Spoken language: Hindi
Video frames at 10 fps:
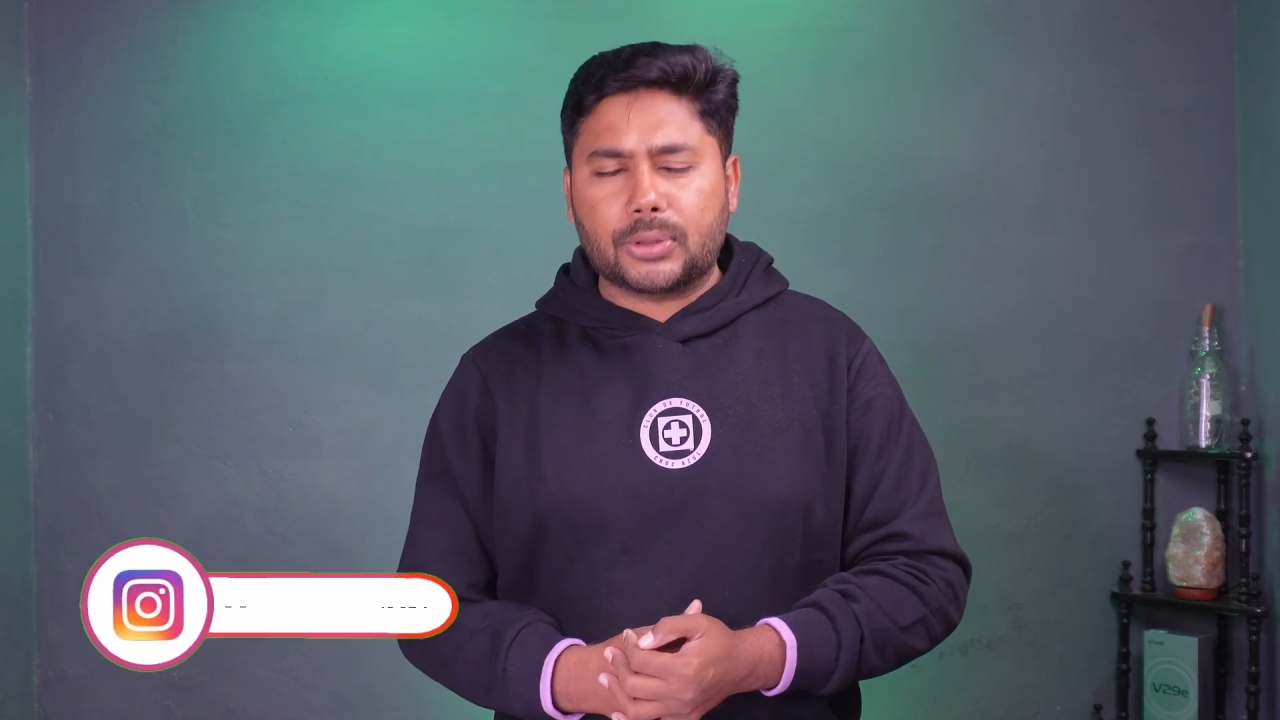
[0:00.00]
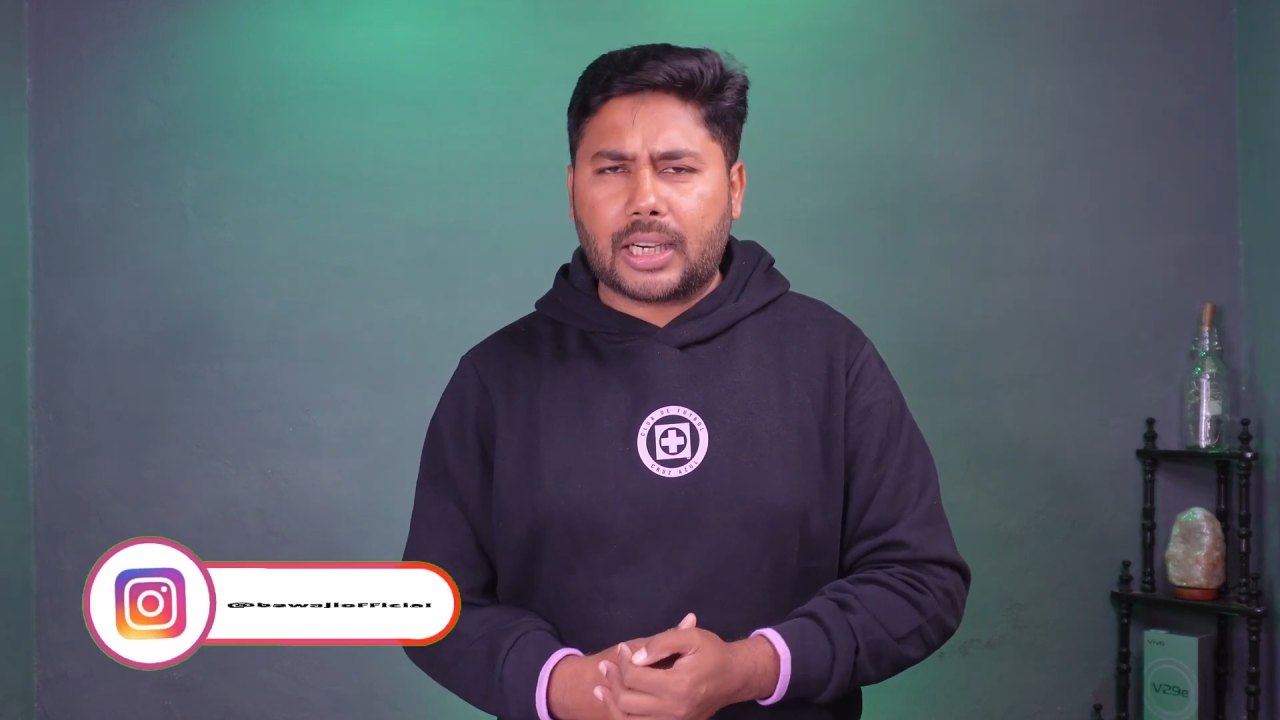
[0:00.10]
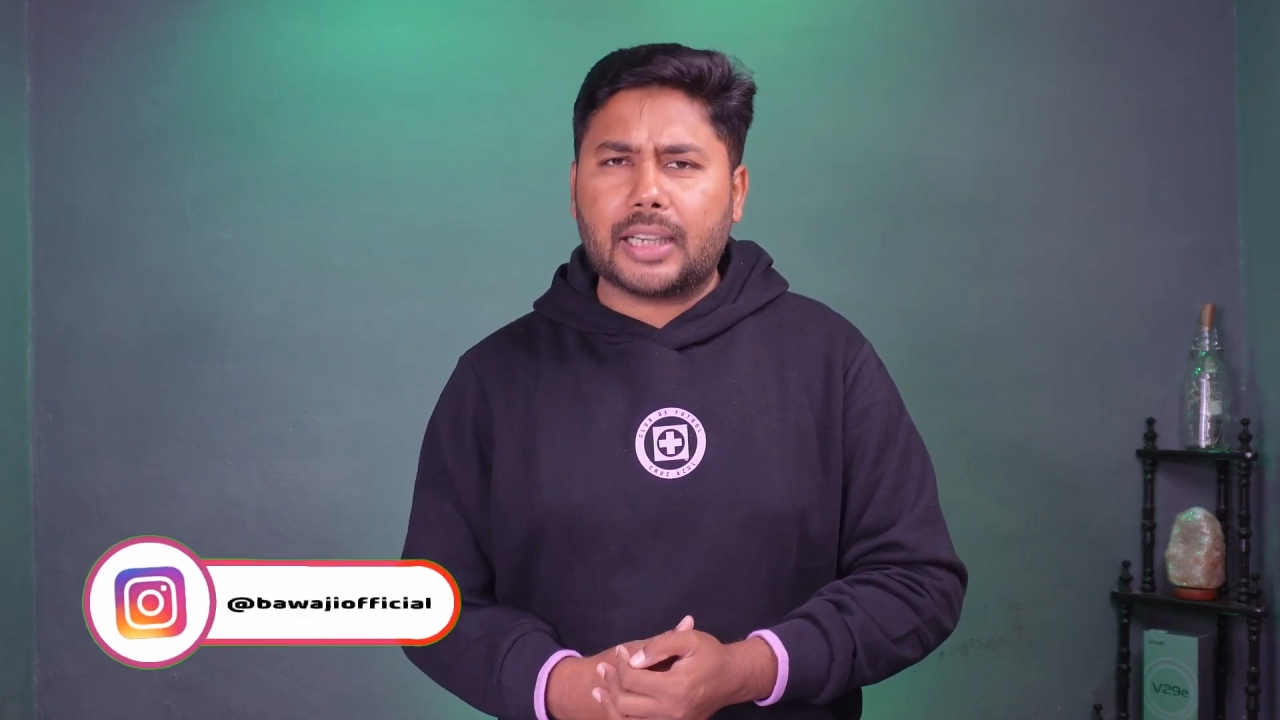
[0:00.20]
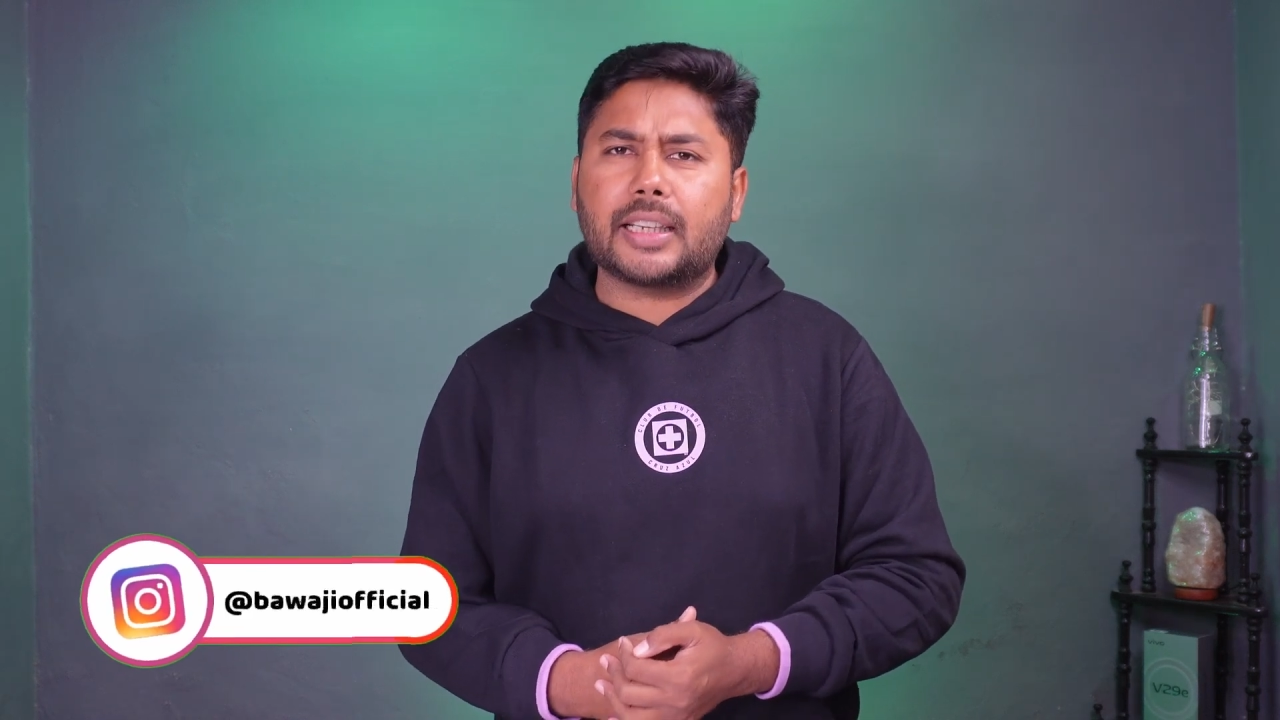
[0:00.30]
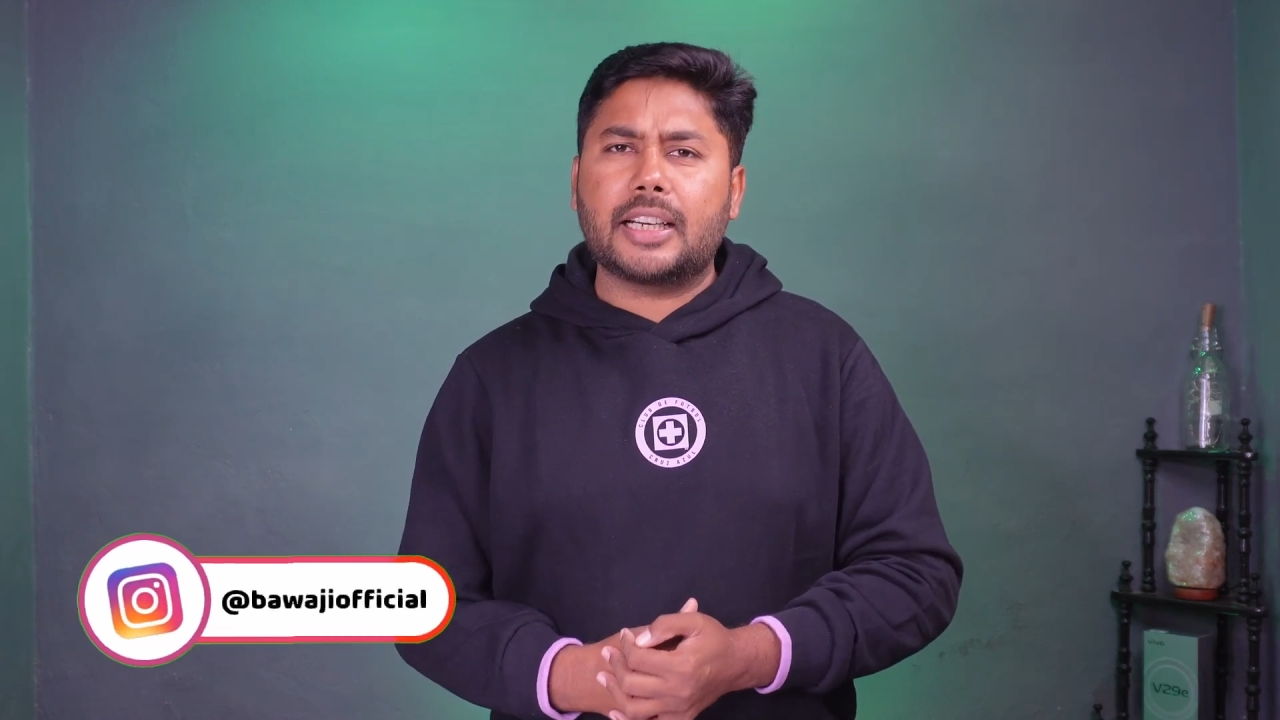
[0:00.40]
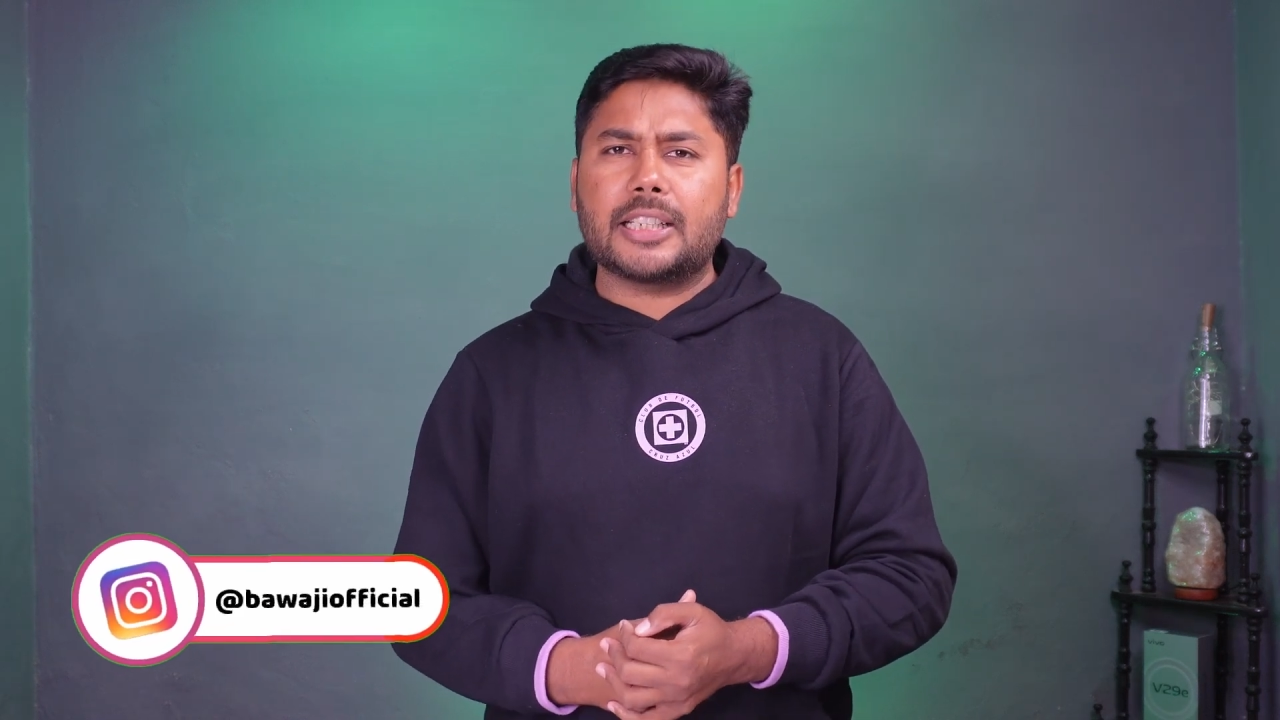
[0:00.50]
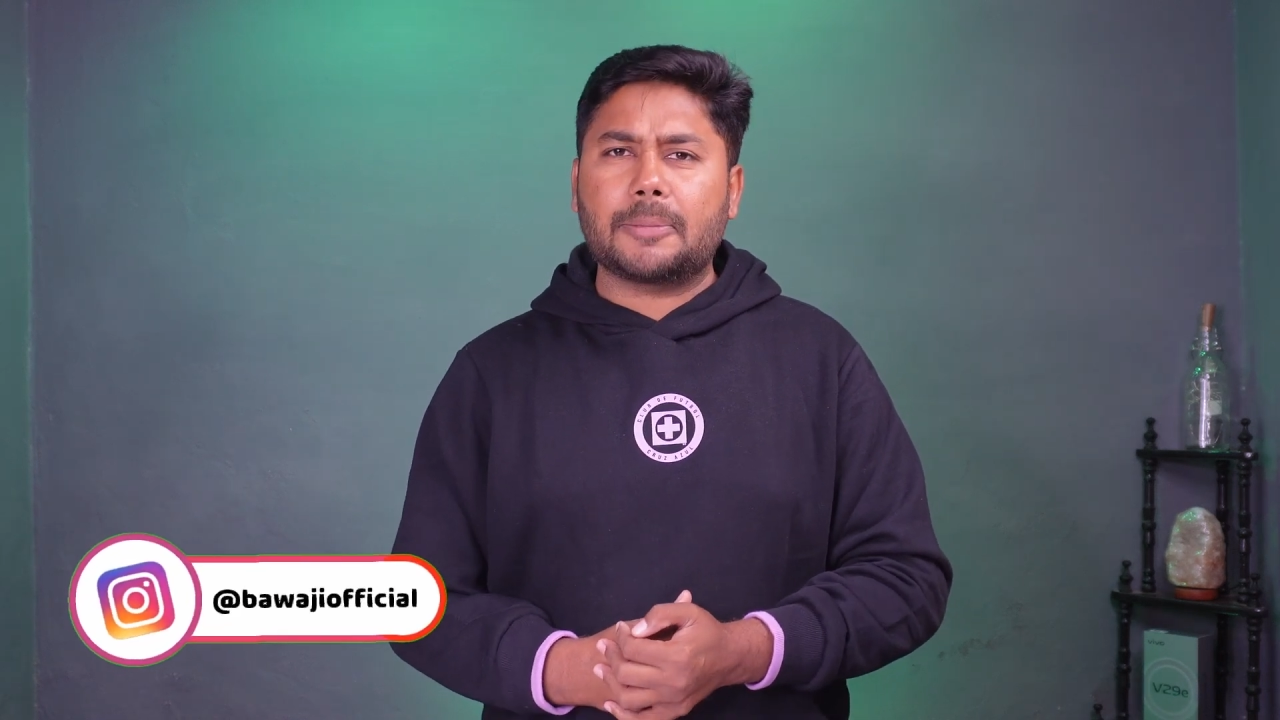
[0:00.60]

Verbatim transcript: स्टार्ट करने